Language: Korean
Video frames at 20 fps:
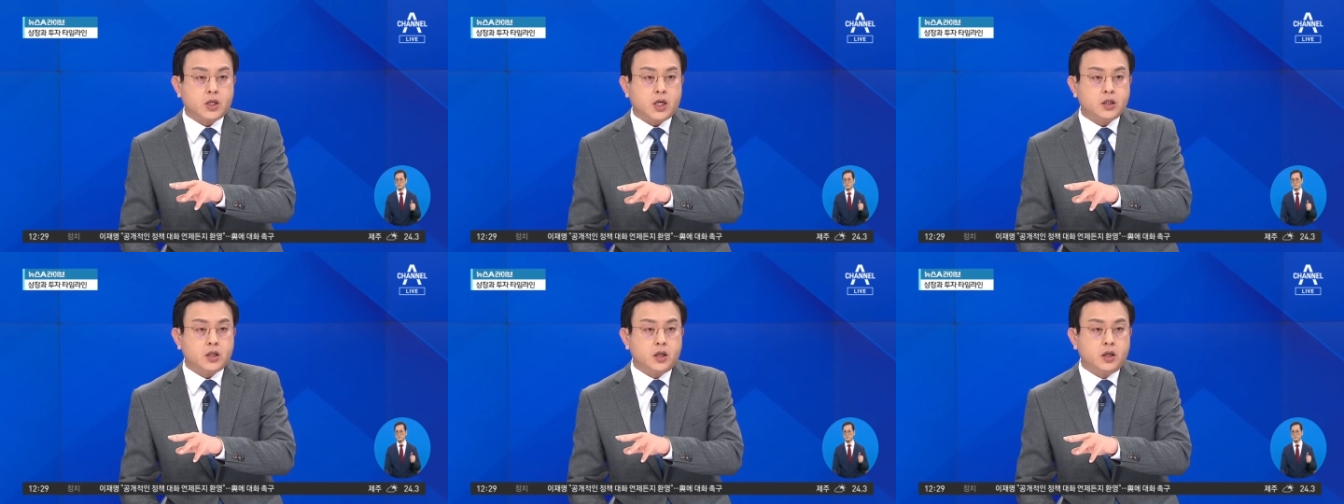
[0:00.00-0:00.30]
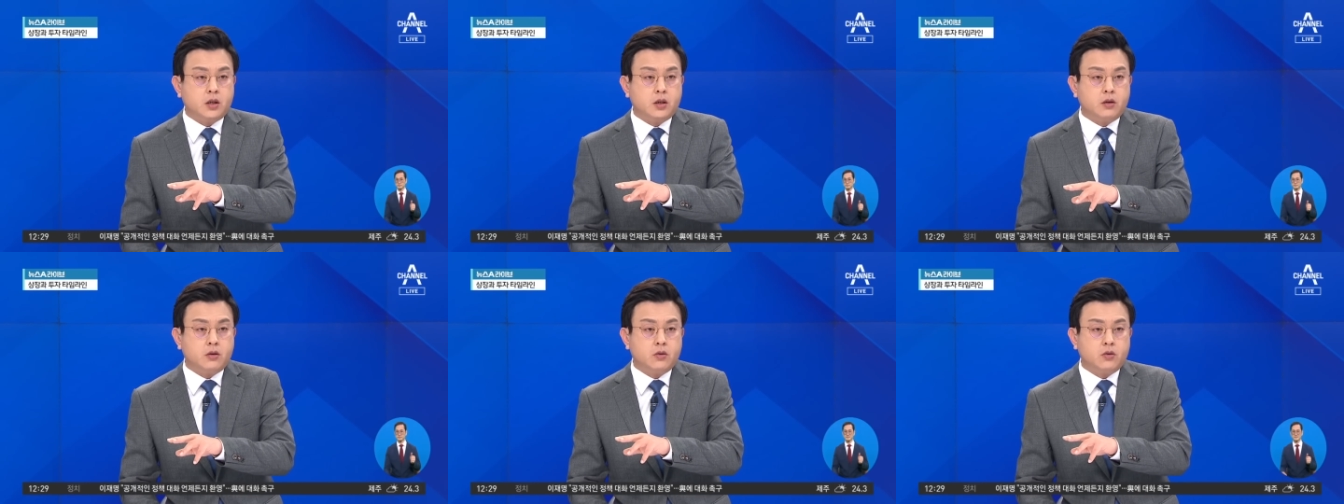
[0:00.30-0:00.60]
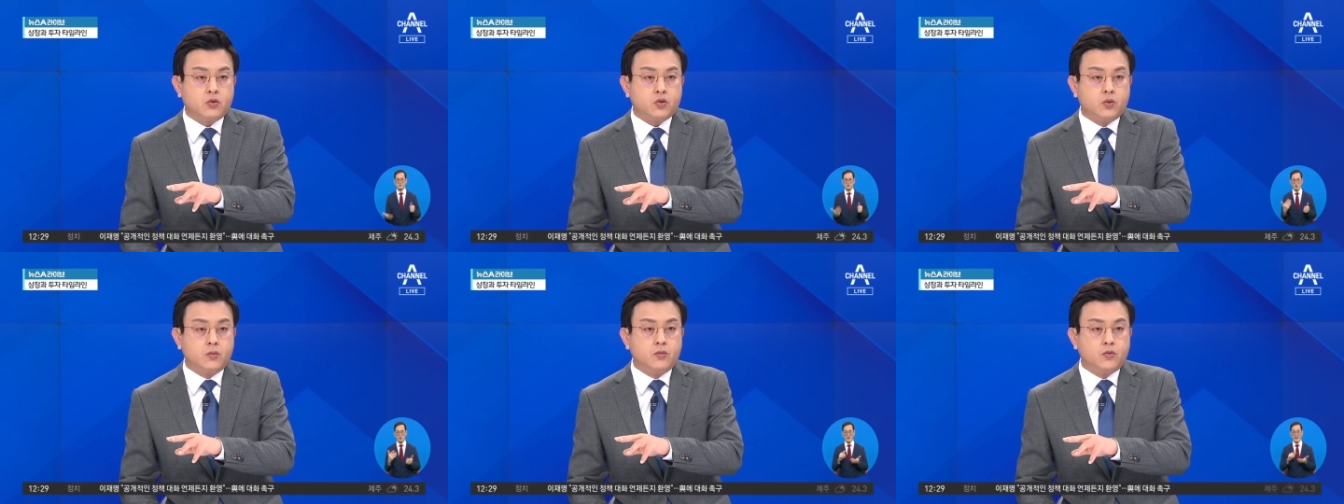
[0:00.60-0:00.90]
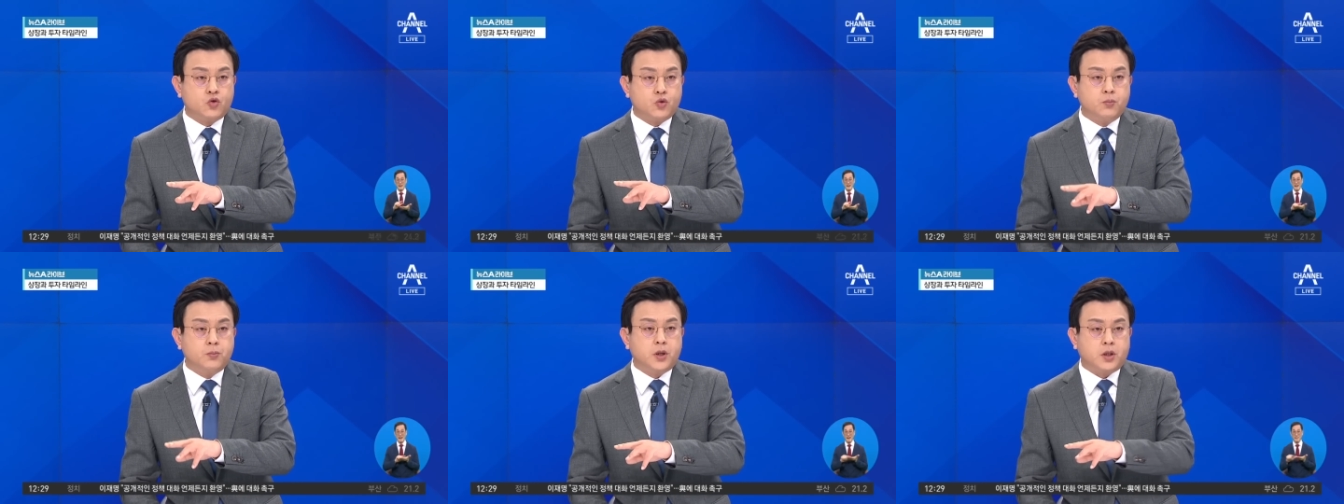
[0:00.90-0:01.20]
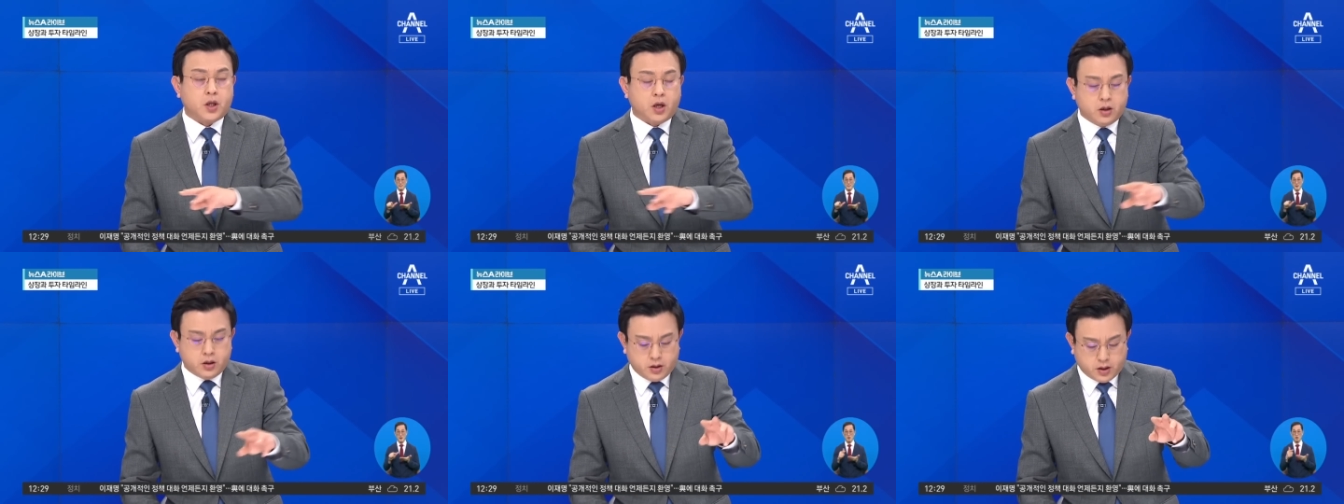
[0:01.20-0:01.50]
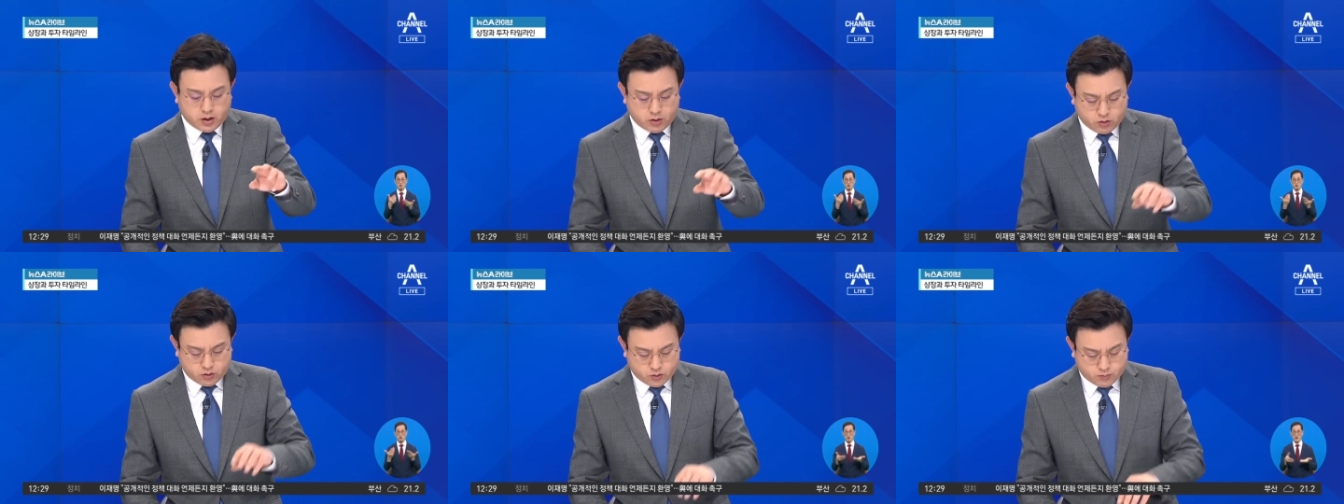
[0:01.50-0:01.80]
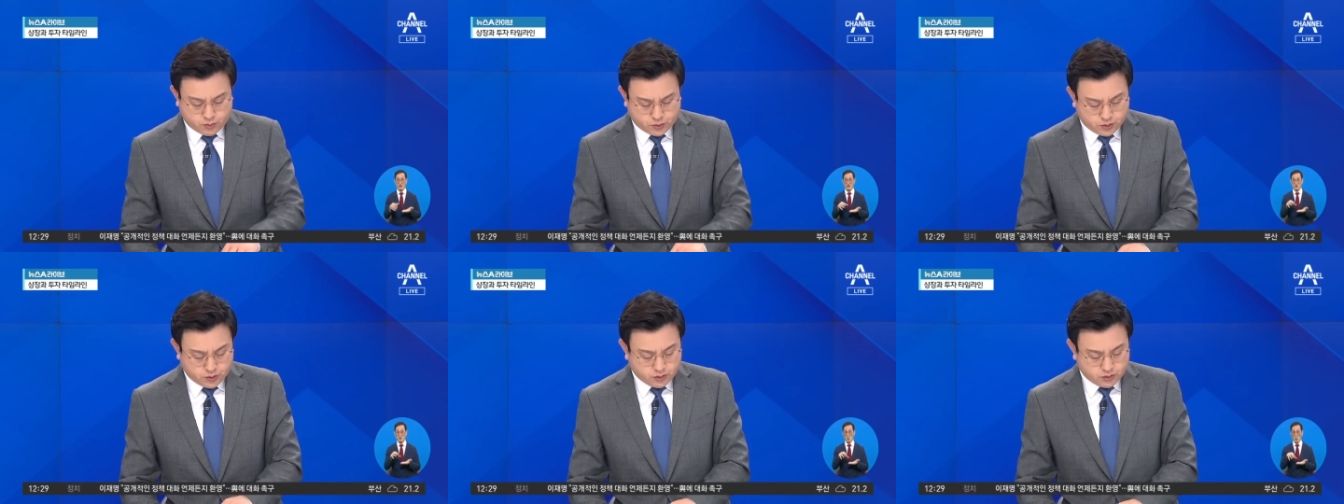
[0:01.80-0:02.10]
사진 좀 준비되는 대로
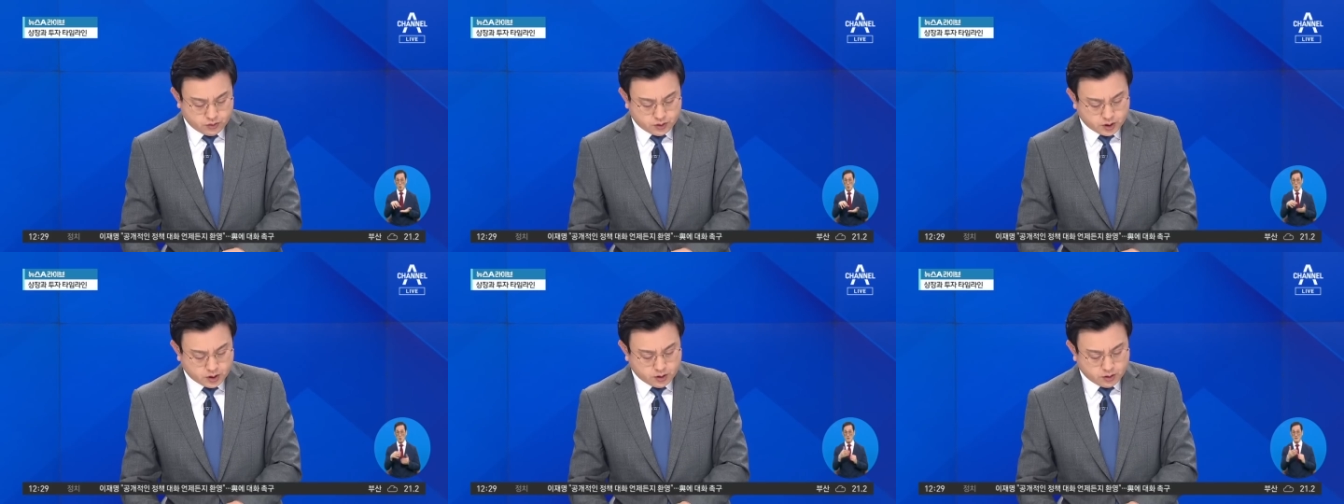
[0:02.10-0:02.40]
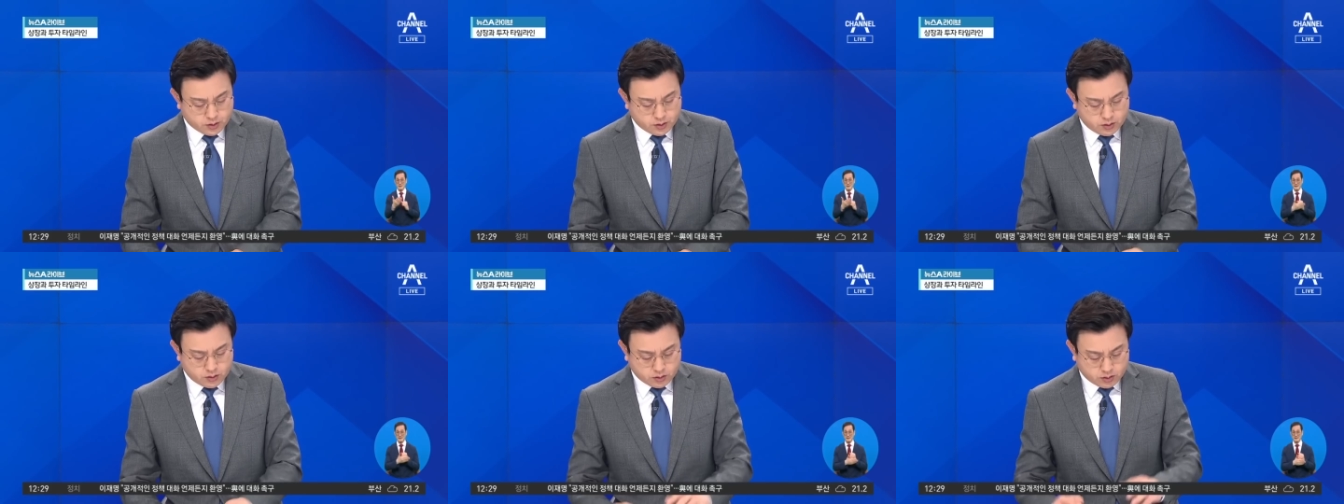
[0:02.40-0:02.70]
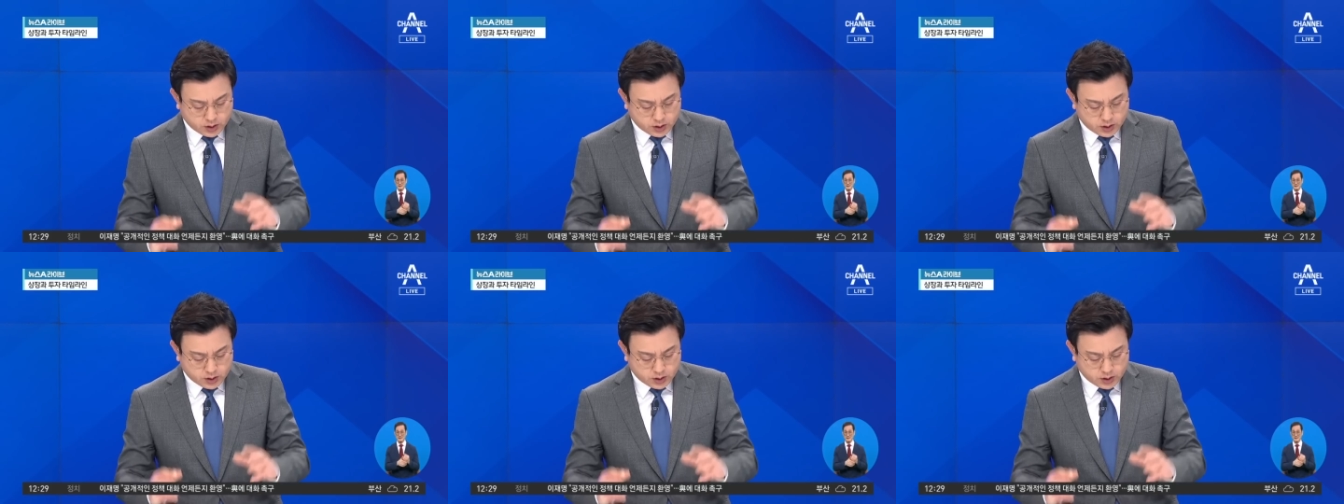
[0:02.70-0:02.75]
좀 보여주세요.